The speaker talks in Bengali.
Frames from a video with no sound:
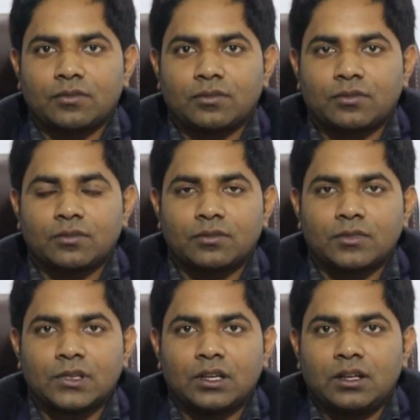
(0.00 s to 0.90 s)
আলোচনা
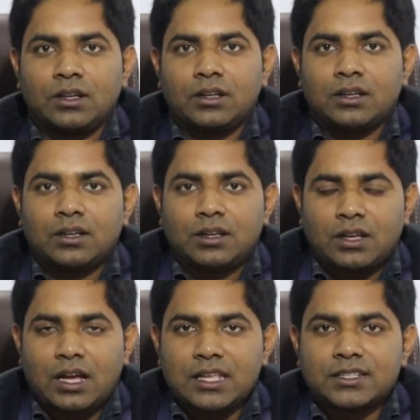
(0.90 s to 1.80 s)

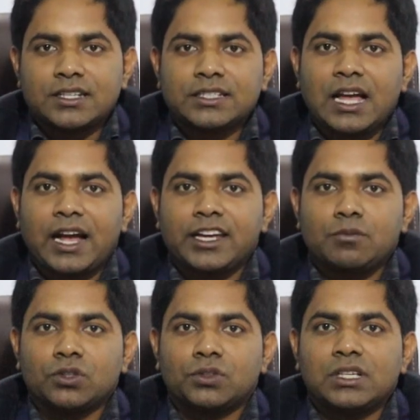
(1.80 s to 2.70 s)
আজকে সেই
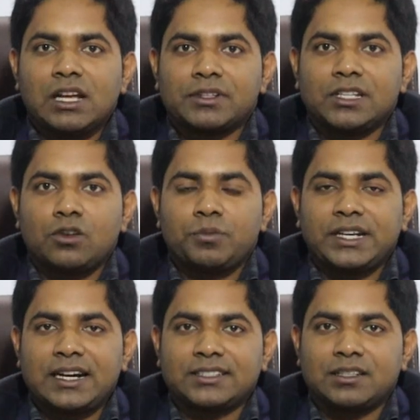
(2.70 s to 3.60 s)
আগের মতোই আমাদের
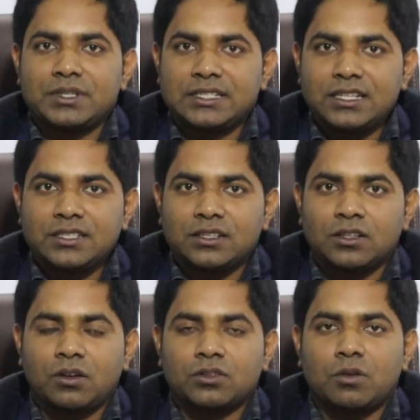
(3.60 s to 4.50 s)
লুব্রিকান্টসের বিজনেস
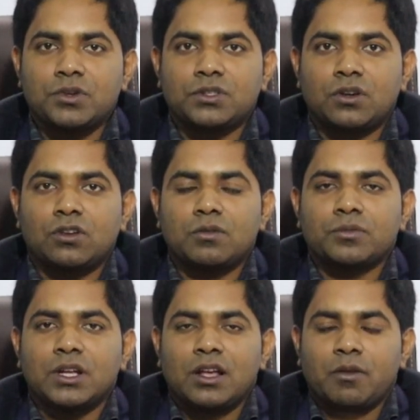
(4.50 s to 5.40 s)
সমস্ত রকম
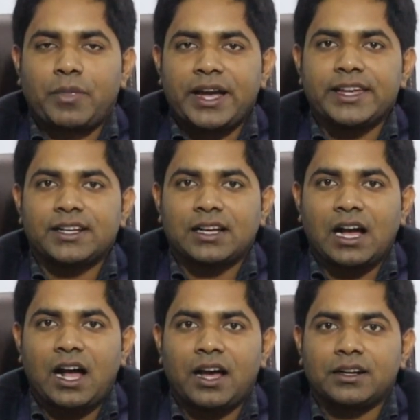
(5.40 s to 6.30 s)
বাইক
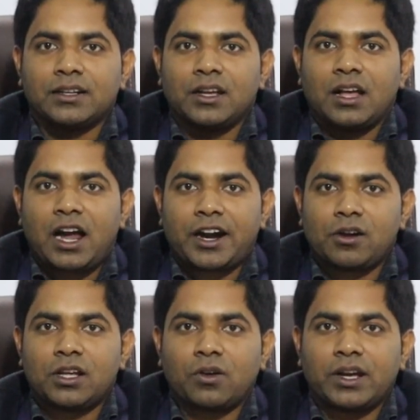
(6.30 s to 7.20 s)
কার
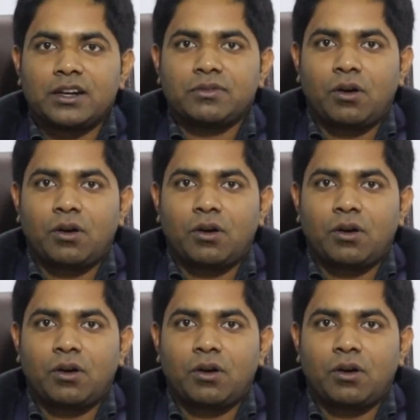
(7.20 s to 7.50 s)
হার্ডেলি অয়েল